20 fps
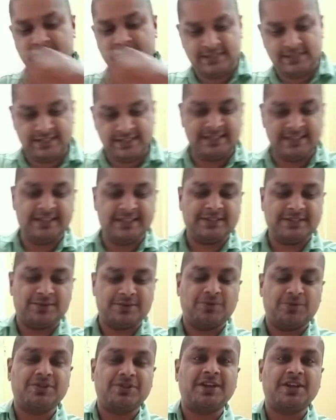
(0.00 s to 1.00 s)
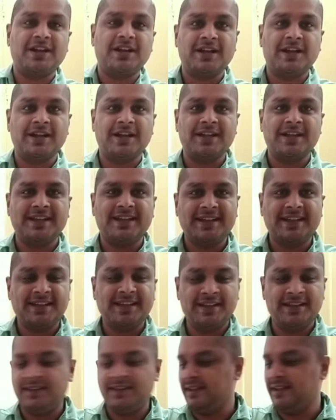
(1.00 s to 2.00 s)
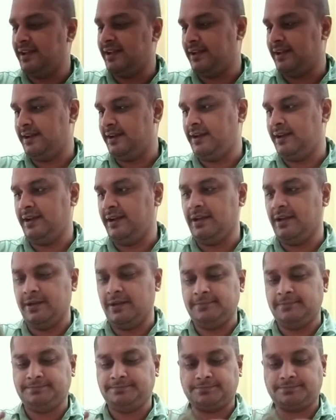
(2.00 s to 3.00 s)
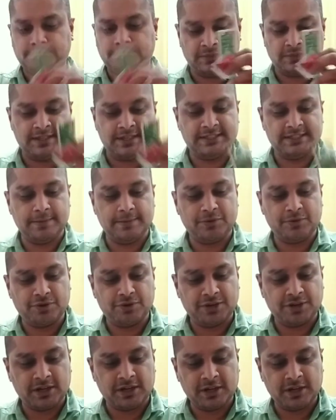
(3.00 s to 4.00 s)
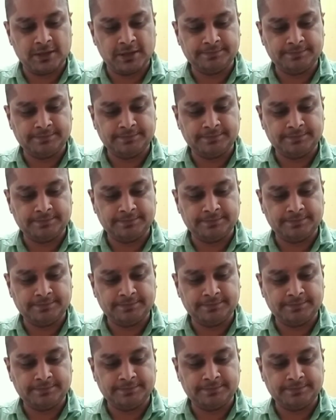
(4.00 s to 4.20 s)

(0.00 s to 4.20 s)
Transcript: சீசனிங்ஸ் கொடுத்துருக்காங்க அண்ட் கெச்சப் uh, கொடுத்துருக்காங்க